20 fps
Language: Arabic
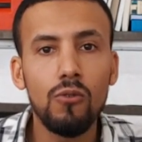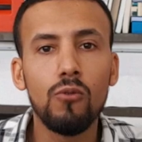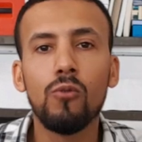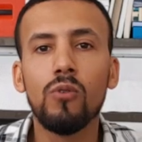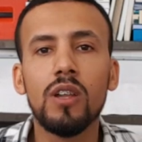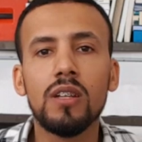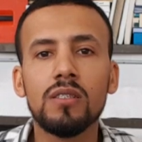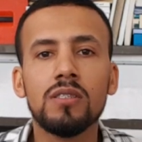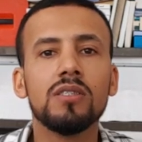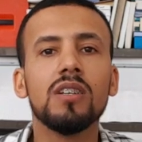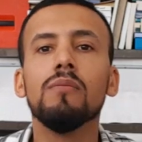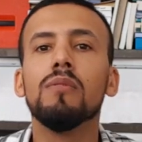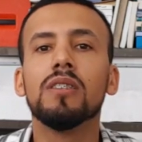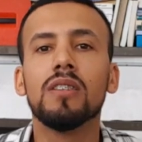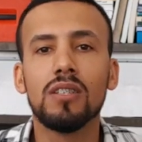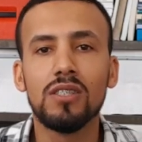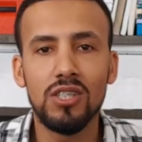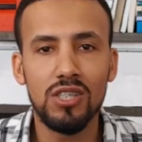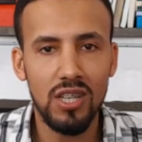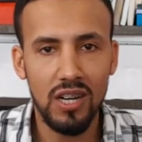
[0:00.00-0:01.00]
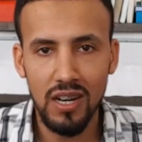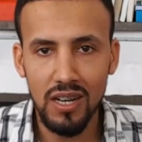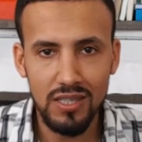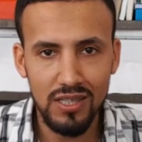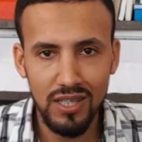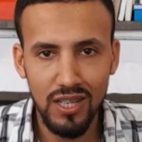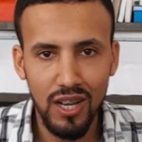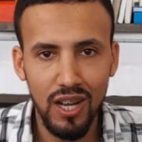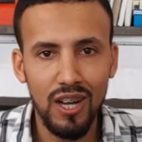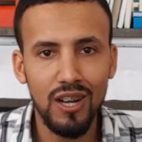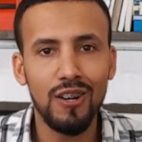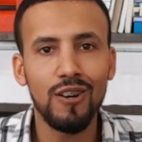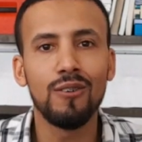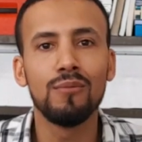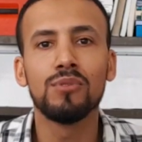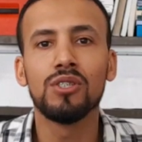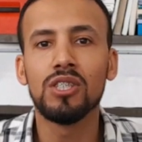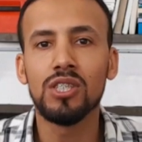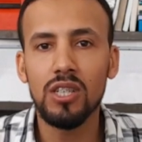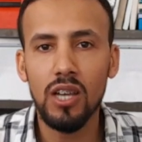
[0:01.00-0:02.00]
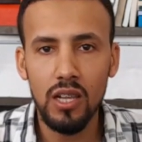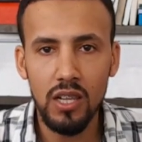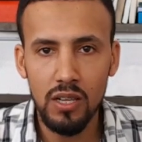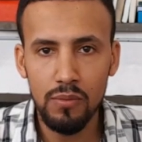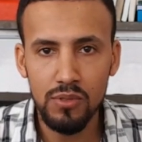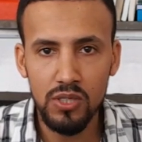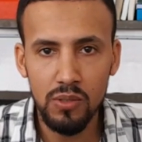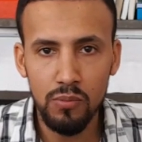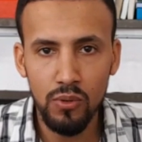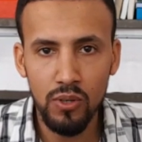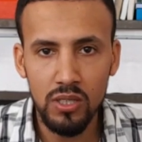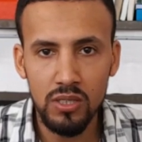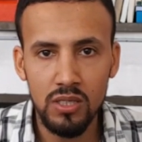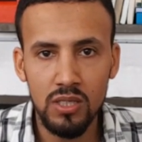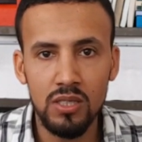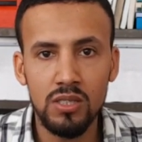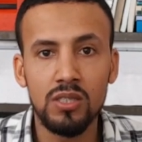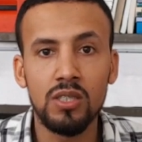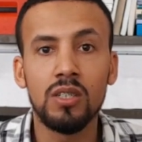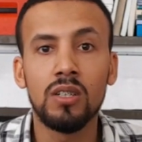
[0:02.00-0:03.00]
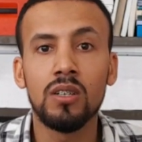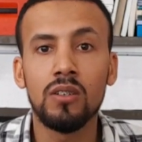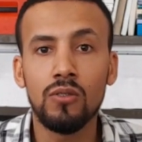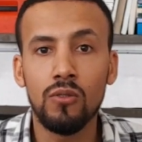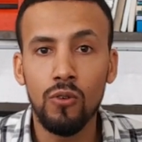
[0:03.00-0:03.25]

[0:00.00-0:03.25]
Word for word: ولا انت ما درتيش راسك هكا ومشيتي قلبتي بوحديتك